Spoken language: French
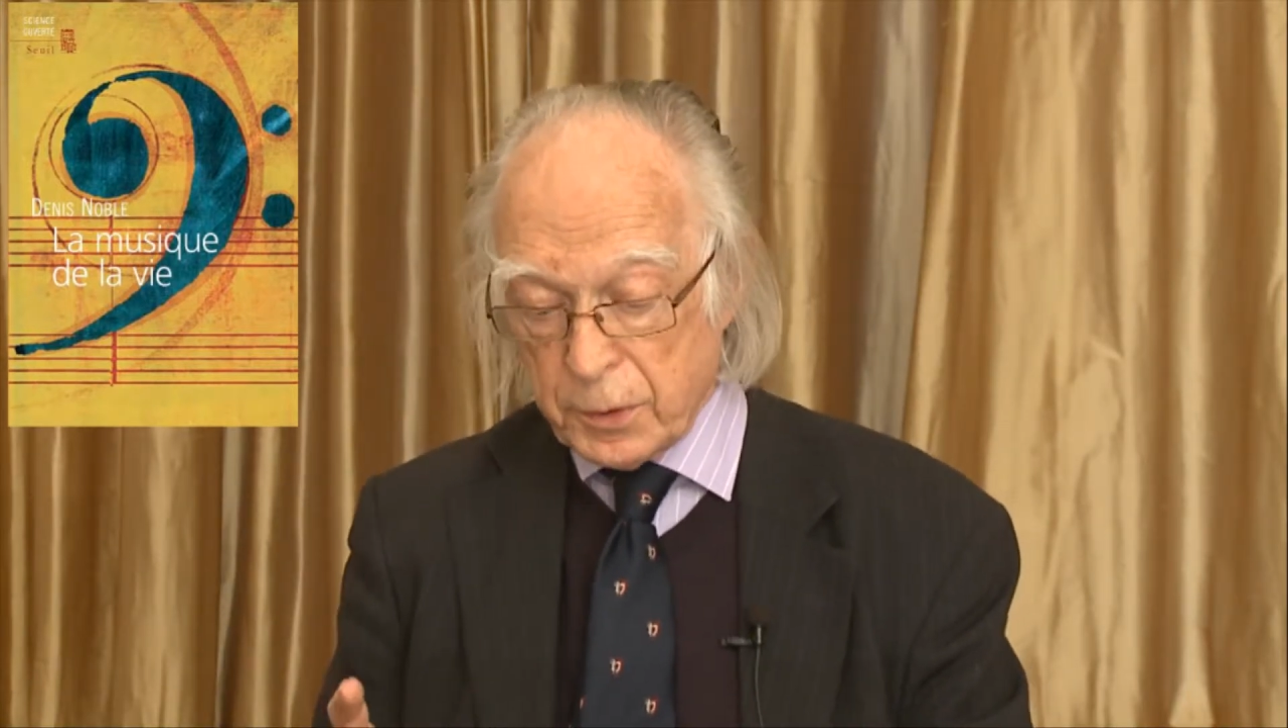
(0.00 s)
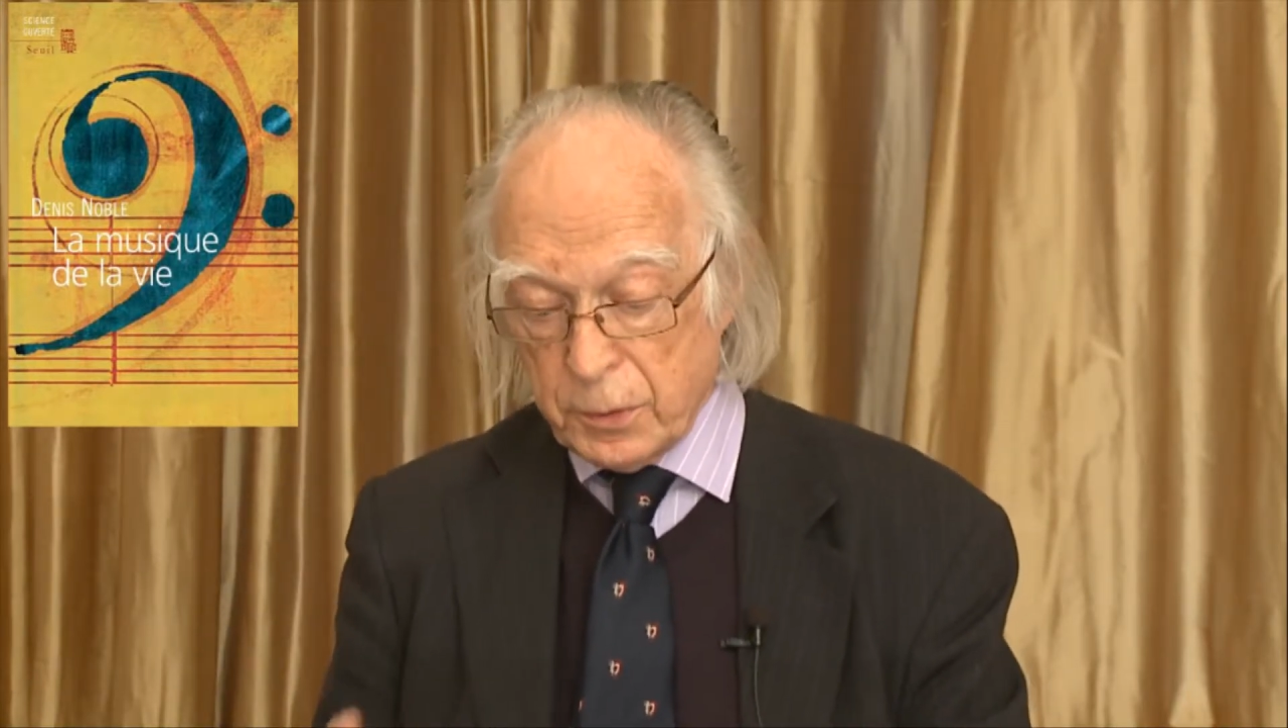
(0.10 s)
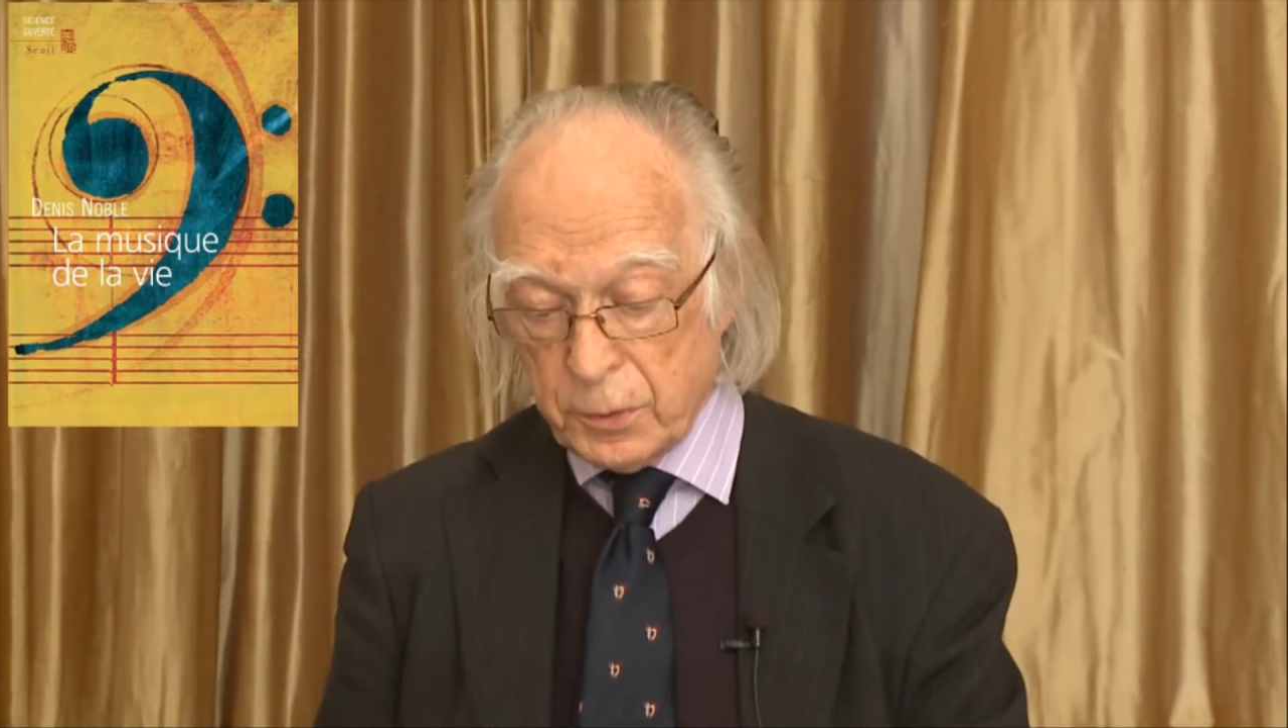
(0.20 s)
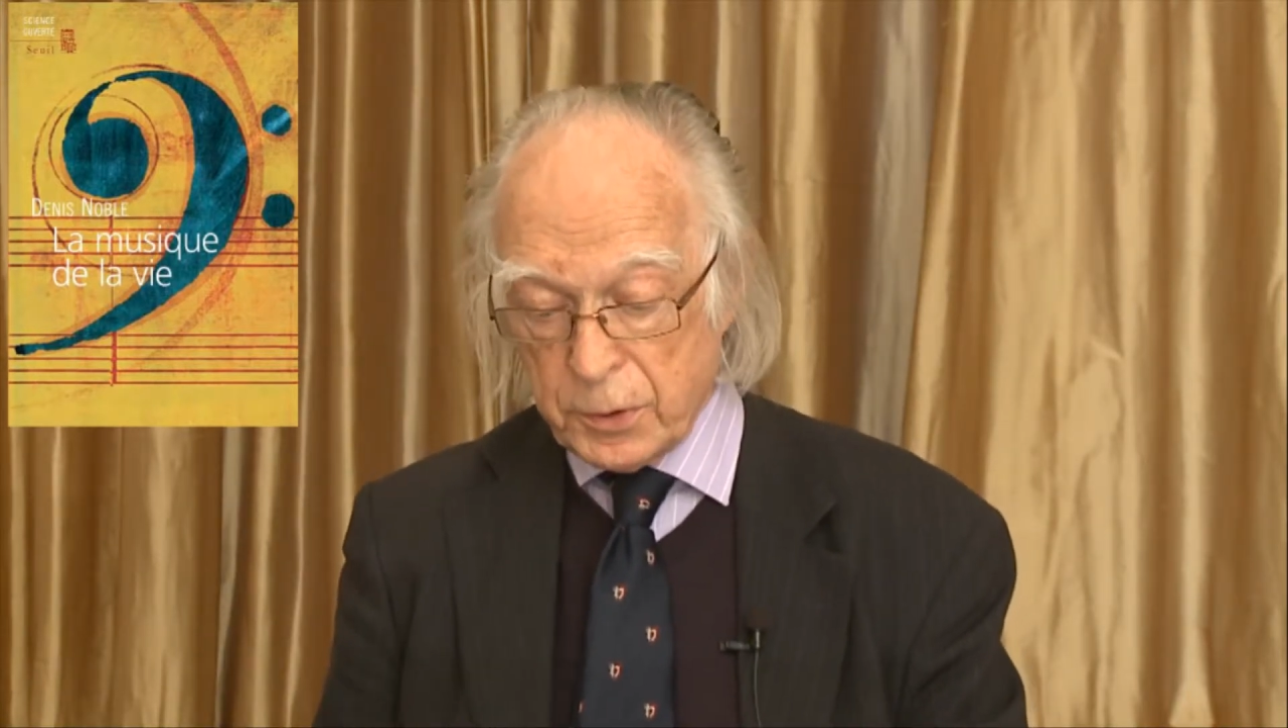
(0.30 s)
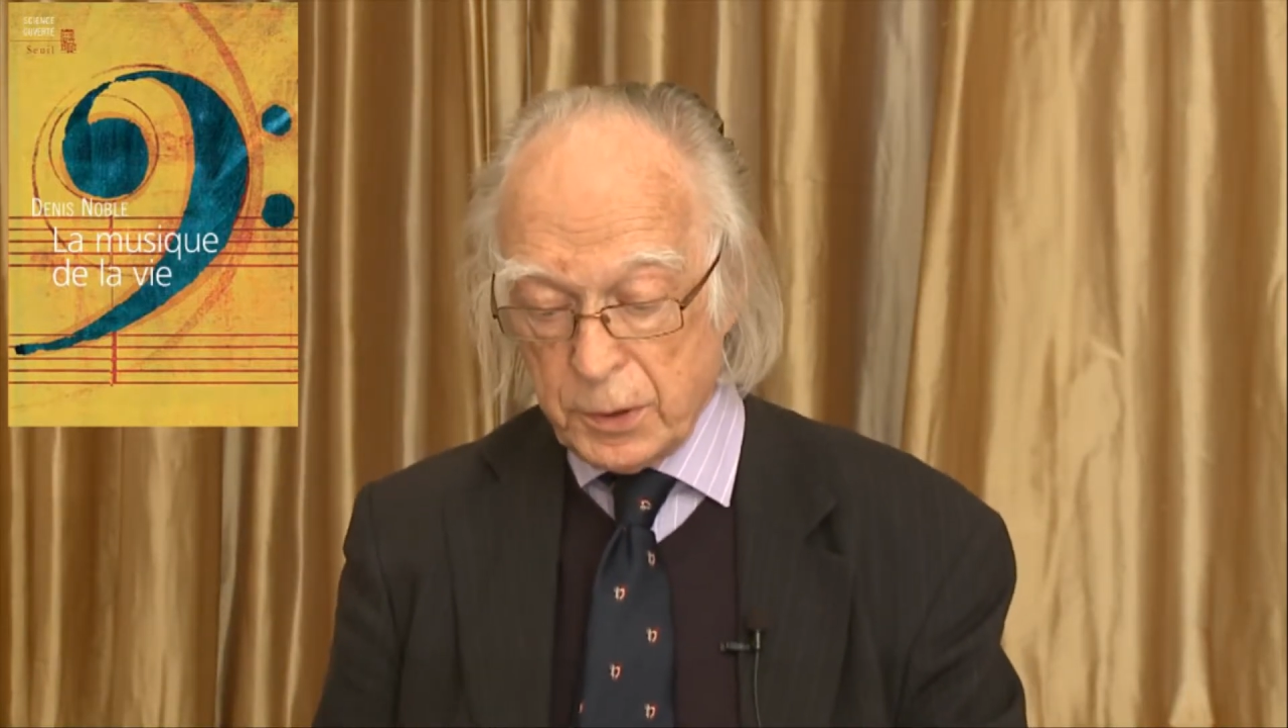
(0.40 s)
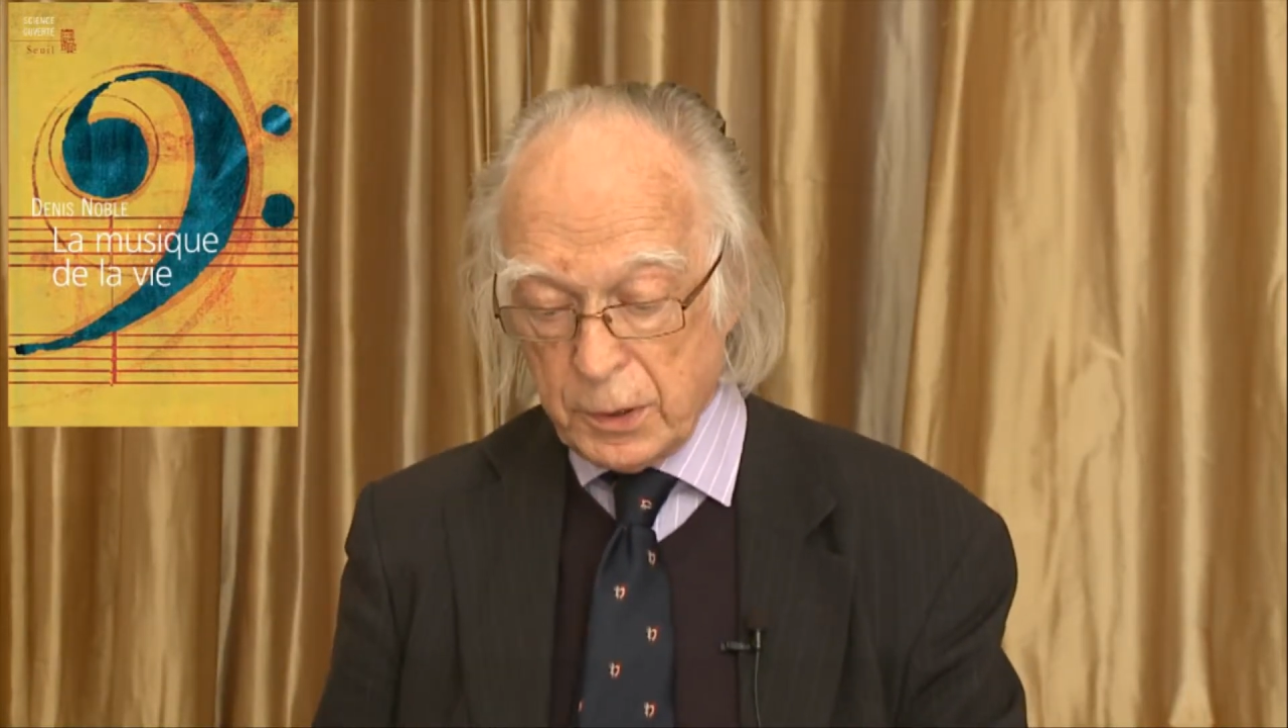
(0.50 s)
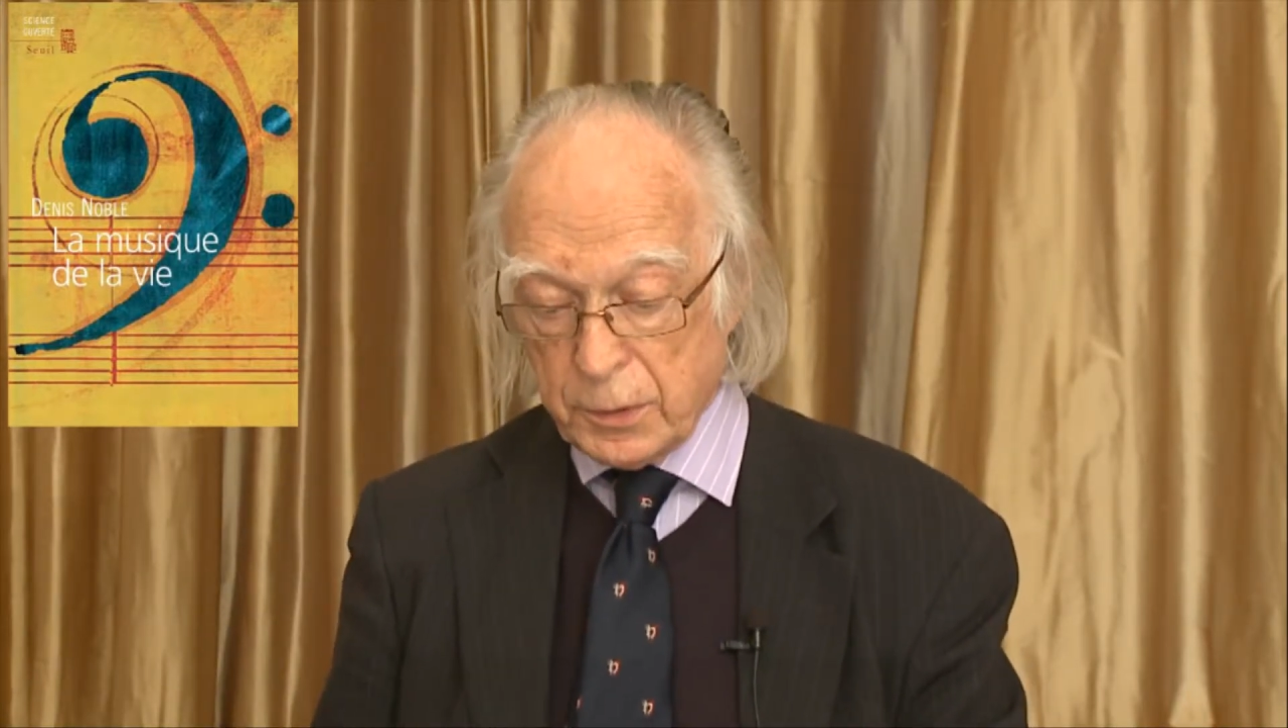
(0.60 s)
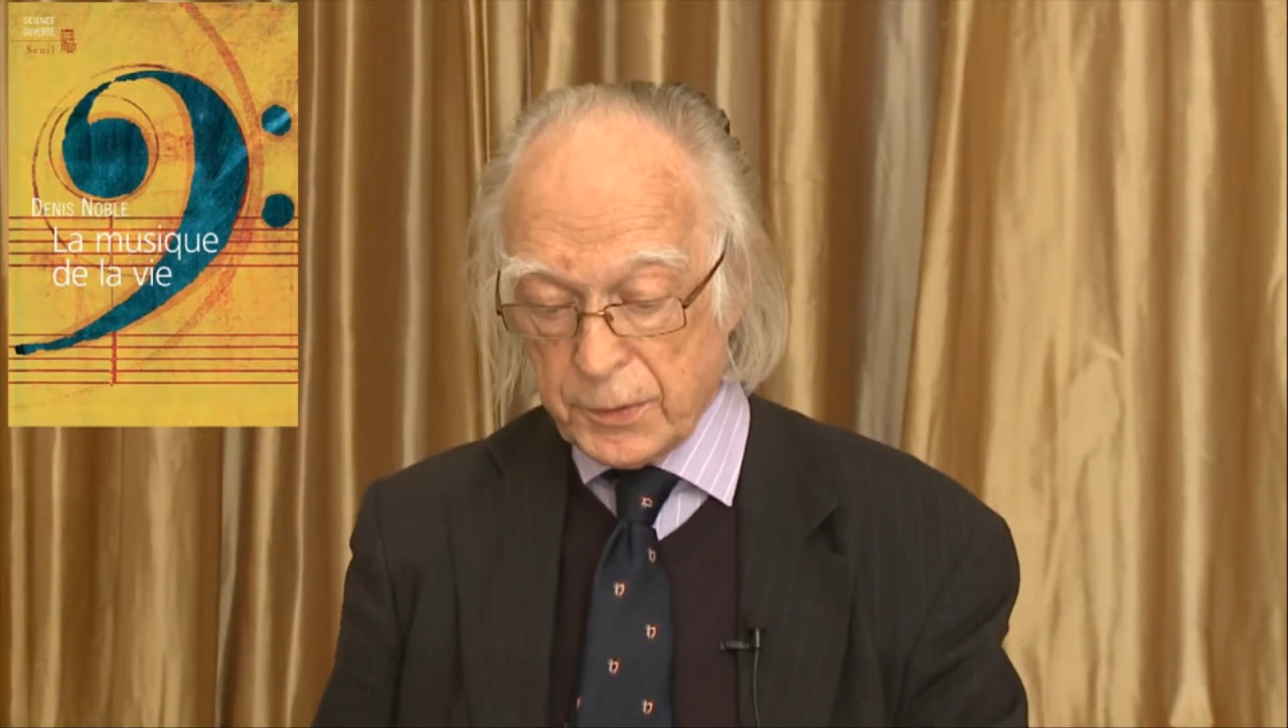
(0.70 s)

noter que